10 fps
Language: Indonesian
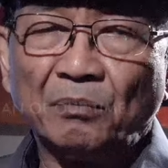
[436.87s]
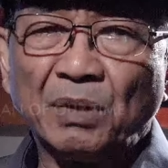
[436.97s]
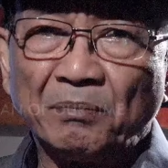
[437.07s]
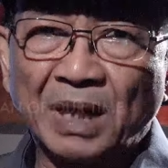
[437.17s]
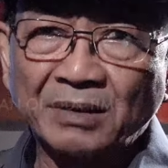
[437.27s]

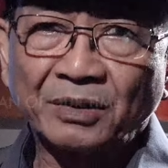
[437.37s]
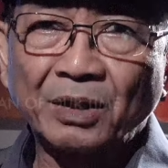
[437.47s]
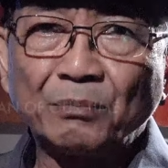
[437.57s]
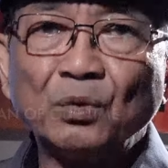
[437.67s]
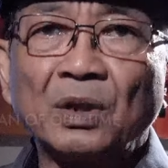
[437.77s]

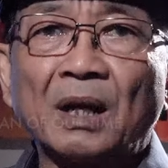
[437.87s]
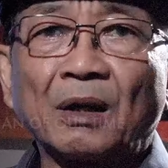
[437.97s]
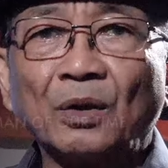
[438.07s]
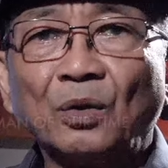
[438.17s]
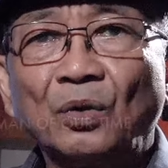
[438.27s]
memaksa Bung
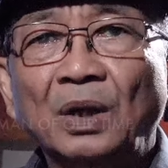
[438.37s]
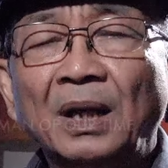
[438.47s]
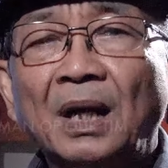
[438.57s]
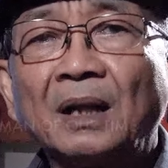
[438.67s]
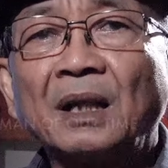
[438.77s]
Karno
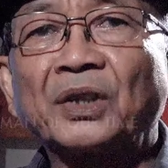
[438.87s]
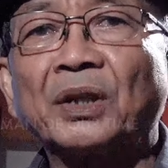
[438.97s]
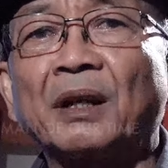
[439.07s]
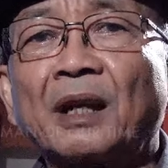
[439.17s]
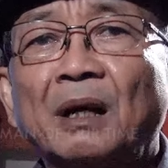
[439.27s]
agar
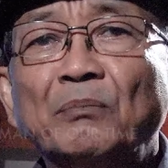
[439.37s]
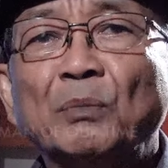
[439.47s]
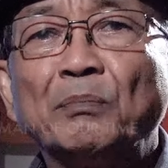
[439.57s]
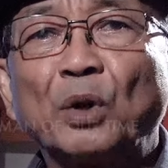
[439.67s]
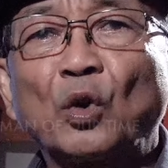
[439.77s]
segera
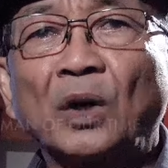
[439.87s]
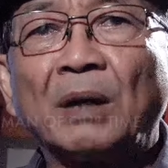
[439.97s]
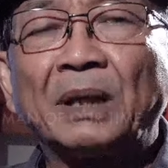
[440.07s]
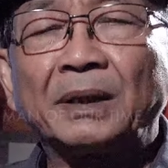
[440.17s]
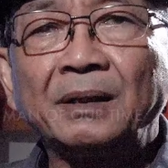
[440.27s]

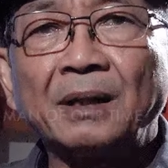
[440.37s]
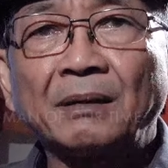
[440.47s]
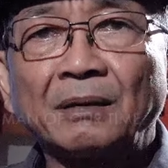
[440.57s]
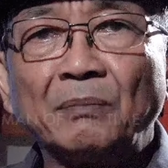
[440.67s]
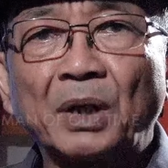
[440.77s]

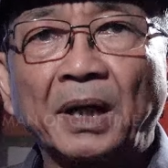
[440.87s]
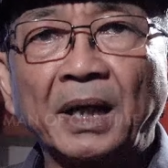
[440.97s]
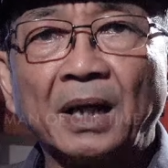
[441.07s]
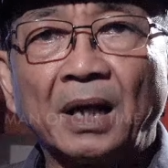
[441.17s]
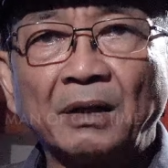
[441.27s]
memproklamasikan
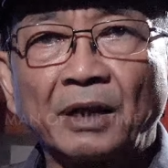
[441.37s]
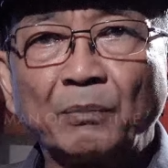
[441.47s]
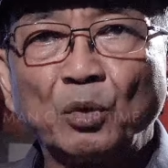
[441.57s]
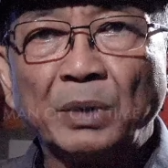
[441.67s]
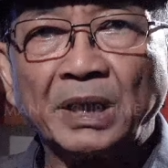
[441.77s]
kemerdekaan
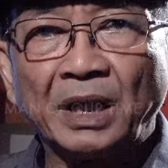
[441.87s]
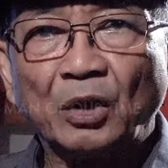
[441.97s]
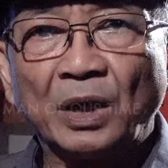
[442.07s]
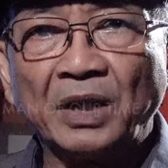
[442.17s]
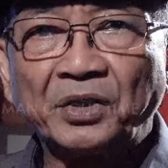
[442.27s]
Republik
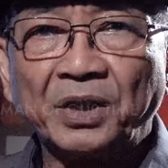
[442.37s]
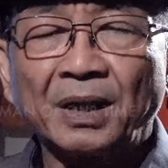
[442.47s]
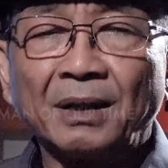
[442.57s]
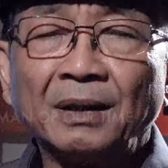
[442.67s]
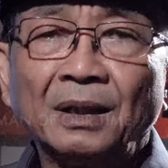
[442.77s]

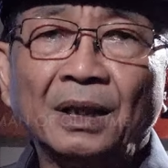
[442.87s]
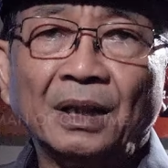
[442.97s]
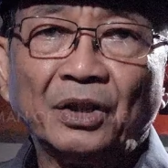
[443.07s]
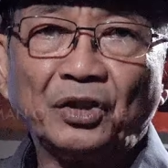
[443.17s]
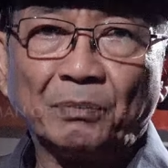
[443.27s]
Indonesia
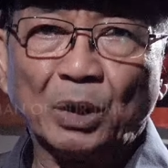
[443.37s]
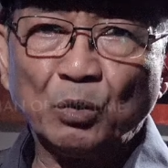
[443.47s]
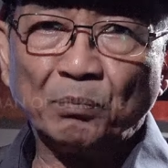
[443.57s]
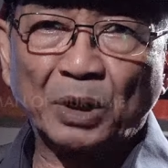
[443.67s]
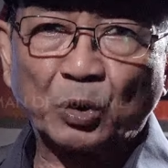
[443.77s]

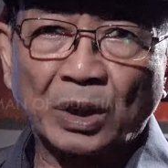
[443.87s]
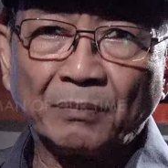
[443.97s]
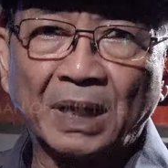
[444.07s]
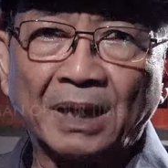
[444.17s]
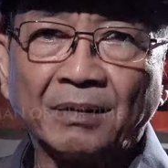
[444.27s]
Sebelum
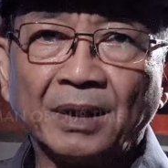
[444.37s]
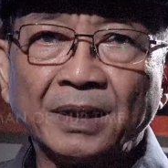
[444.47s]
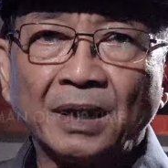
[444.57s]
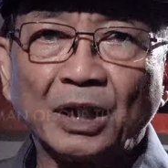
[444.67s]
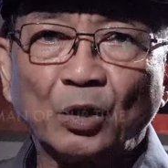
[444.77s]
pasukan Belanda
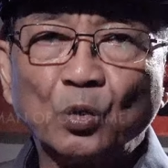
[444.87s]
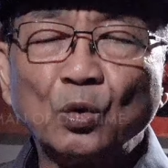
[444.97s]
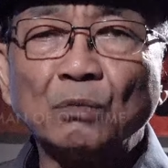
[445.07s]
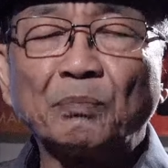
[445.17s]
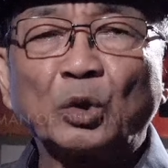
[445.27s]
yang
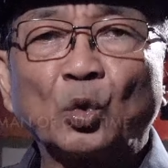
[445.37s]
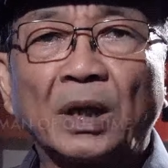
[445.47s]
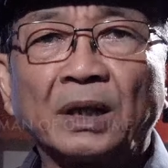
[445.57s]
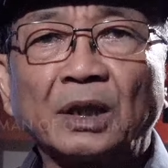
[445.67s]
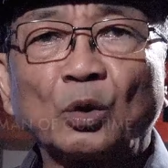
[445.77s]
didukung
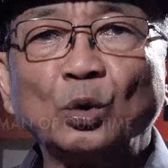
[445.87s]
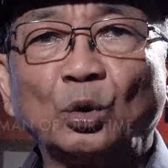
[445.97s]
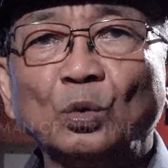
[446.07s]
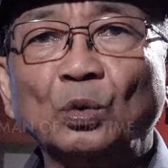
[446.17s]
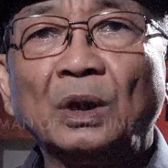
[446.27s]
pasukan sekutu